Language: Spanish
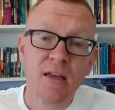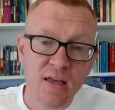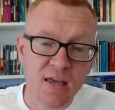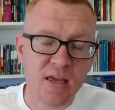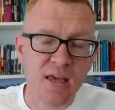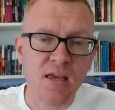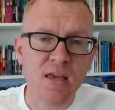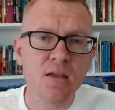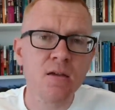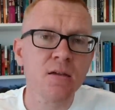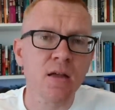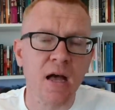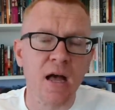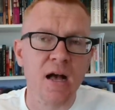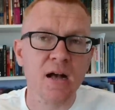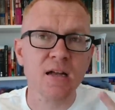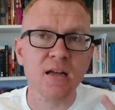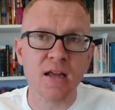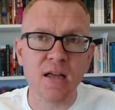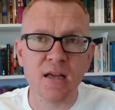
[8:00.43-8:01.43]
Y
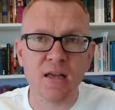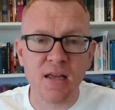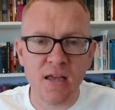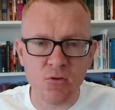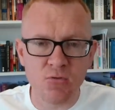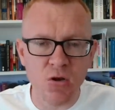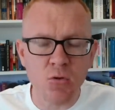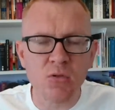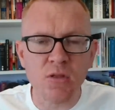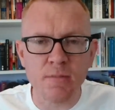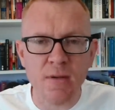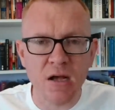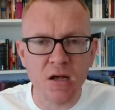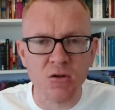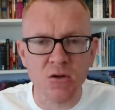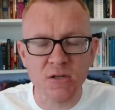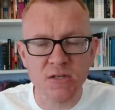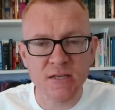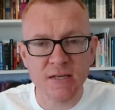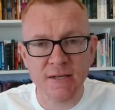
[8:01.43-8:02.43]
agregaría una última
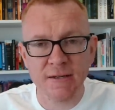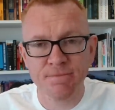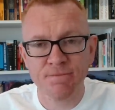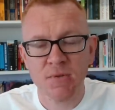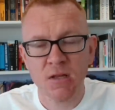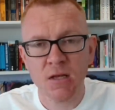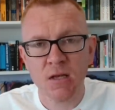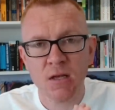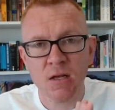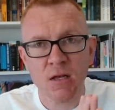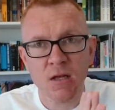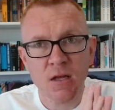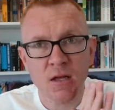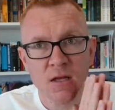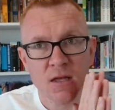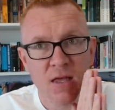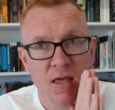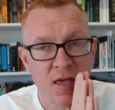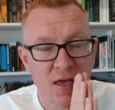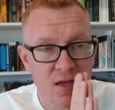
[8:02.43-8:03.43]
cosa,
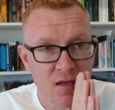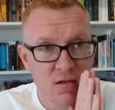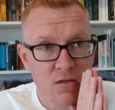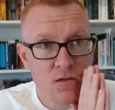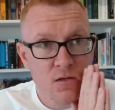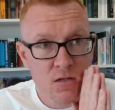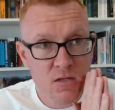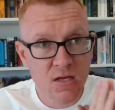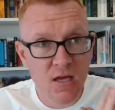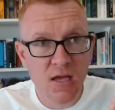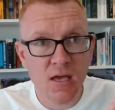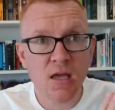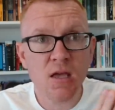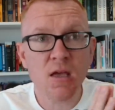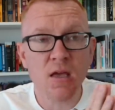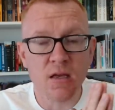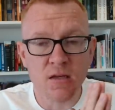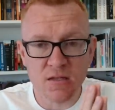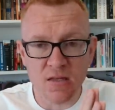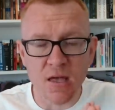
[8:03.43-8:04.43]
que
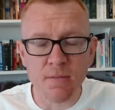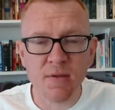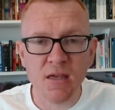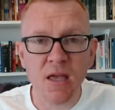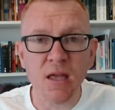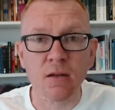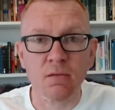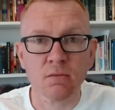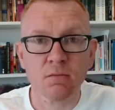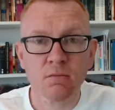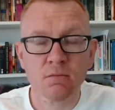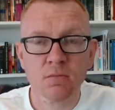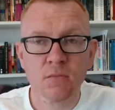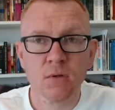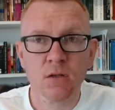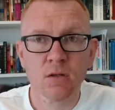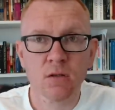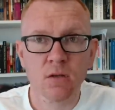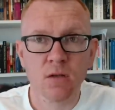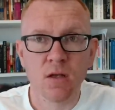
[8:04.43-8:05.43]
sí está bien
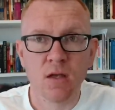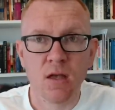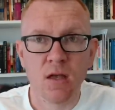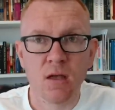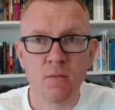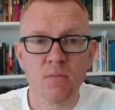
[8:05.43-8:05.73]
em,